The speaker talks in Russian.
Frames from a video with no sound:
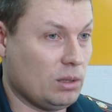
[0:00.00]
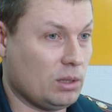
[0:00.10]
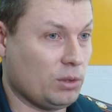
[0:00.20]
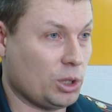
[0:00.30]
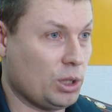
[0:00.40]

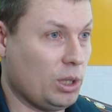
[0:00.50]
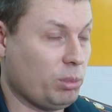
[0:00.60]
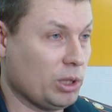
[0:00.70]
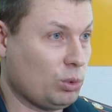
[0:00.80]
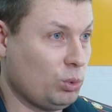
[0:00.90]
совершили
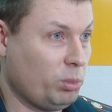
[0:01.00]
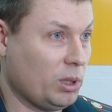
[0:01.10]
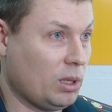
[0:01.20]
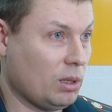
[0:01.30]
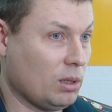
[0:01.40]

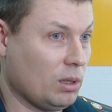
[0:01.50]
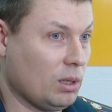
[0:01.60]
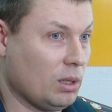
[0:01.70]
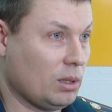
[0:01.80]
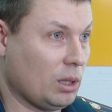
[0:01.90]
поступок
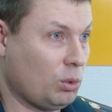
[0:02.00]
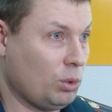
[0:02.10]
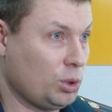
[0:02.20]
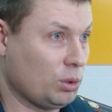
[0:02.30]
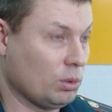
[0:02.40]

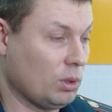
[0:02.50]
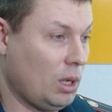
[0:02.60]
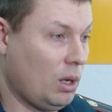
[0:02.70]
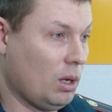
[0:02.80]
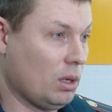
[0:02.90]
такой, что,
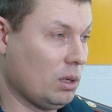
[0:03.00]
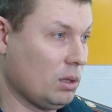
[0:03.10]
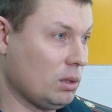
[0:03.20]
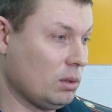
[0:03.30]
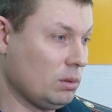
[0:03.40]

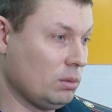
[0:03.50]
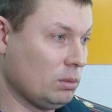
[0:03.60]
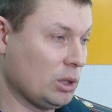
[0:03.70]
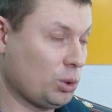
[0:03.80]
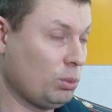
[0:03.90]

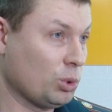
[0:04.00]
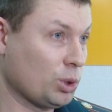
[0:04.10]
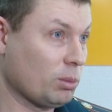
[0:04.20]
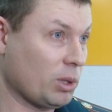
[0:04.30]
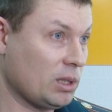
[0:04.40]
на что
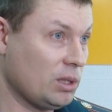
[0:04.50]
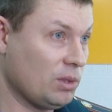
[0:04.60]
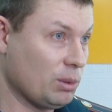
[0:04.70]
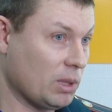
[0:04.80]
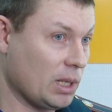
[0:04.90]
можно
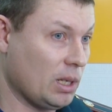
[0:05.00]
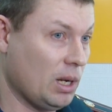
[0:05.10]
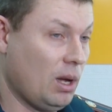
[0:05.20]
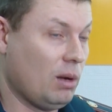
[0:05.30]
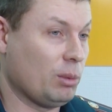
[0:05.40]
обратить внимание.
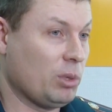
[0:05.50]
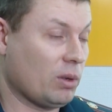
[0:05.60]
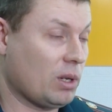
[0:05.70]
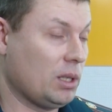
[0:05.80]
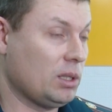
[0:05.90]

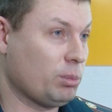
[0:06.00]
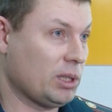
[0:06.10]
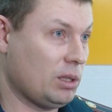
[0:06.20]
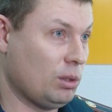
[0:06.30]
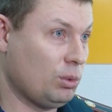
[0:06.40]
Во-первых, они
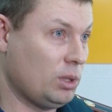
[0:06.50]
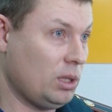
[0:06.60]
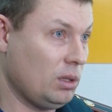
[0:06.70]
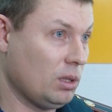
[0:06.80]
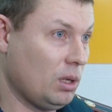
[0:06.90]
спасли
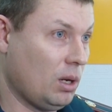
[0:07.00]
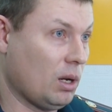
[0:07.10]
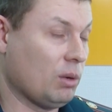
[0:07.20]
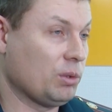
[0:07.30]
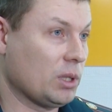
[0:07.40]
людей,
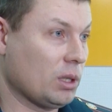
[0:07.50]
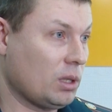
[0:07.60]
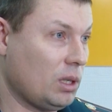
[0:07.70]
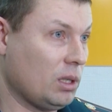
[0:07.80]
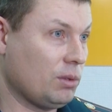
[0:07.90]
а
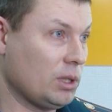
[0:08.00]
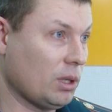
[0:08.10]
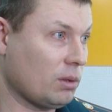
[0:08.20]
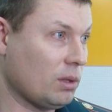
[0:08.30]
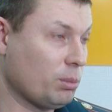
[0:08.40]
во-вторых,
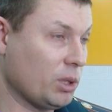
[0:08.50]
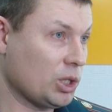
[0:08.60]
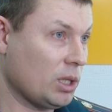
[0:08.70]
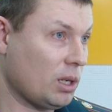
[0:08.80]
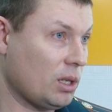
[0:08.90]
ликвидировали
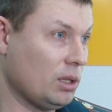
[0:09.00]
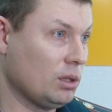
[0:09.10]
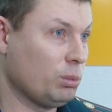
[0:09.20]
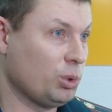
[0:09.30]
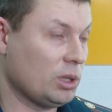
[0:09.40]
пожар и не
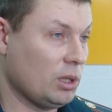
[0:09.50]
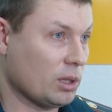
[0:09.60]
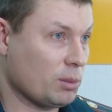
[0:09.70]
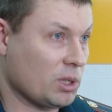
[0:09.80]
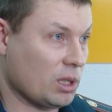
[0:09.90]
допустили
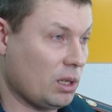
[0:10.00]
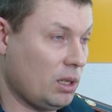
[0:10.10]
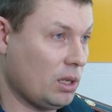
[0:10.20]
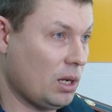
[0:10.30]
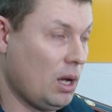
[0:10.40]

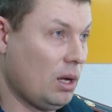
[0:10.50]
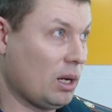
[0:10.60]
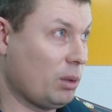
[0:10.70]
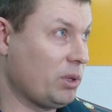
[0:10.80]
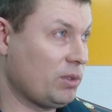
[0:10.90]
распространения
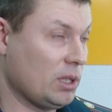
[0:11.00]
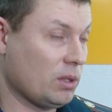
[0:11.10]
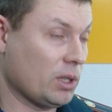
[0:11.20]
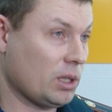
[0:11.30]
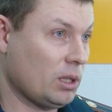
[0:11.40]
как по всей
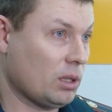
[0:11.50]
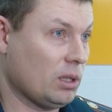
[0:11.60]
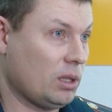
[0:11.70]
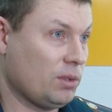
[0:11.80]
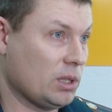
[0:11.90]
квартире,
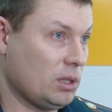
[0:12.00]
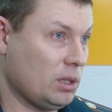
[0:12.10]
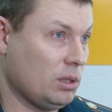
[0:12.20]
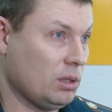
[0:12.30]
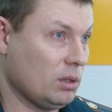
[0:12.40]
так и в
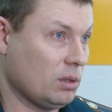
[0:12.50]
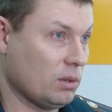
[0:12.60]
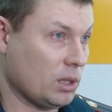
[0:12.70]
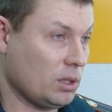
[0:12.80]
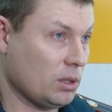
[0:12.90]
соседние
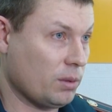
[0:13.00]
квартиры.